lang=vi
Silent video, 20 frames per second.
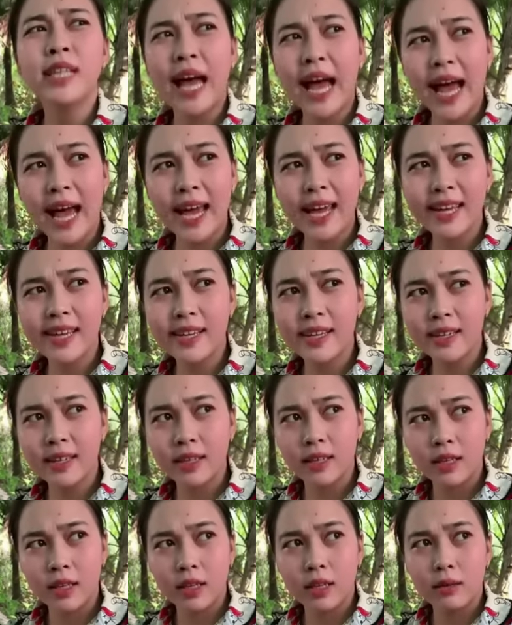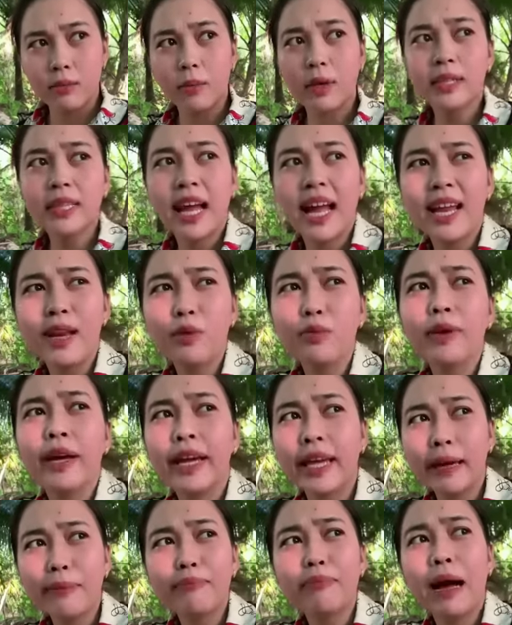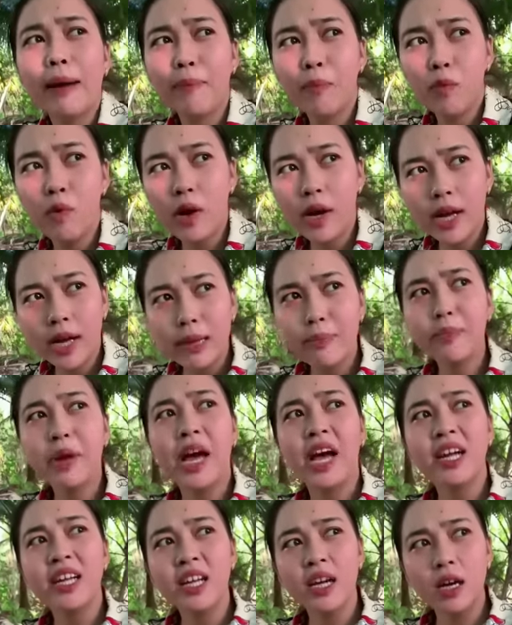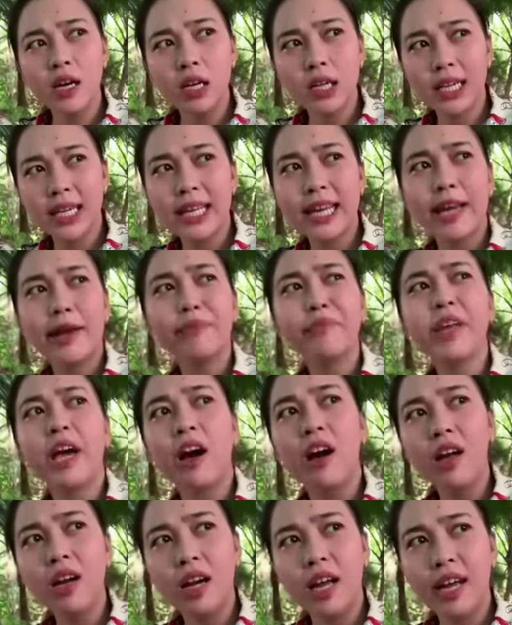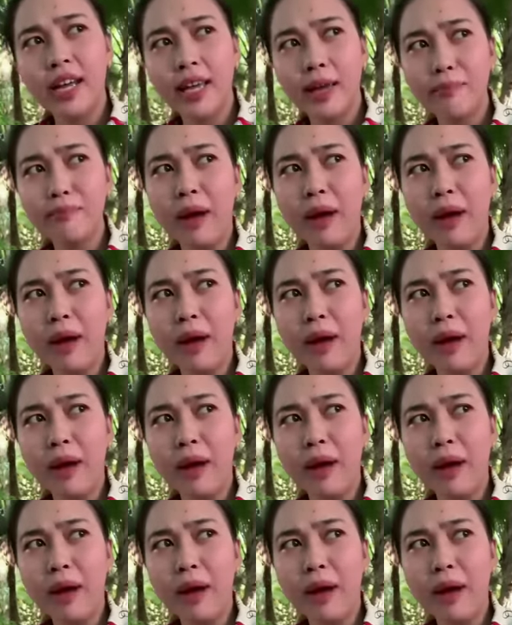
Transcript: xài mà tại lúc này em mập quá em để đó khi nào em nhỏ lại